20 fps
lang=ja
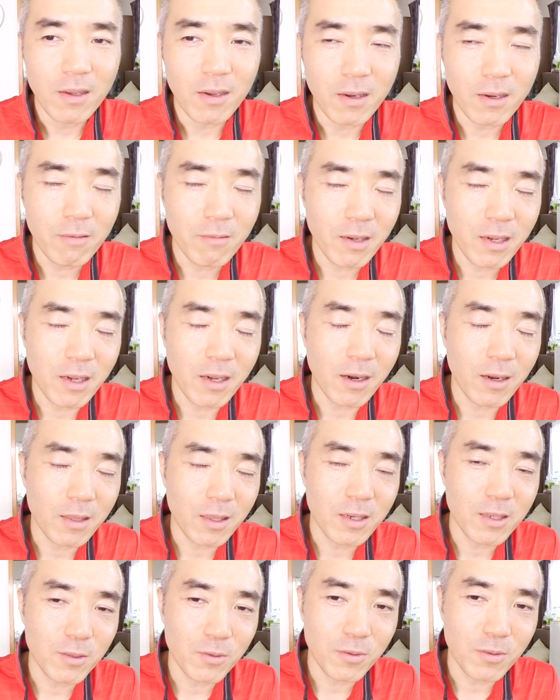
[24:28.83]
あれは
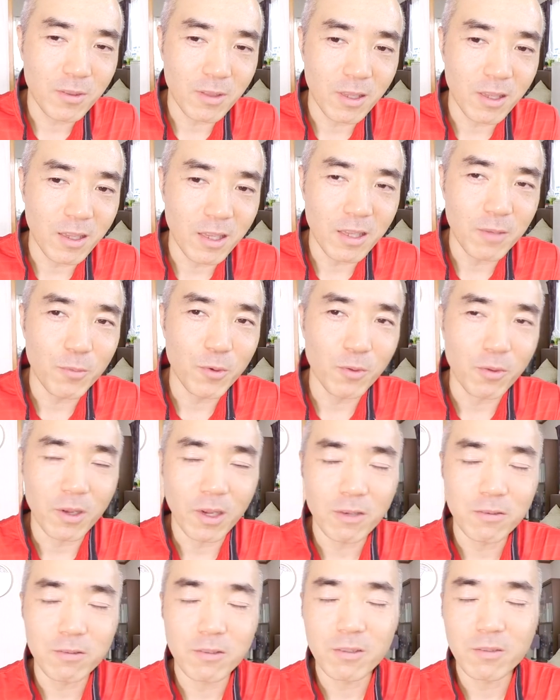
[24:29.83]
体にとっていいもの
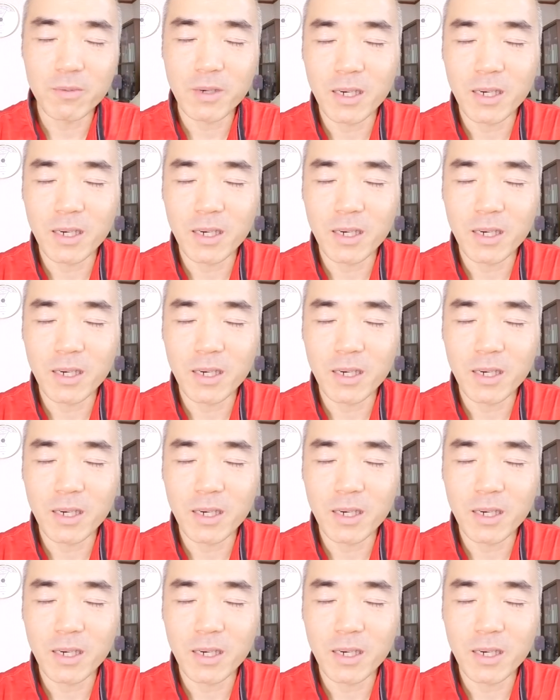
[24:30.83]
が含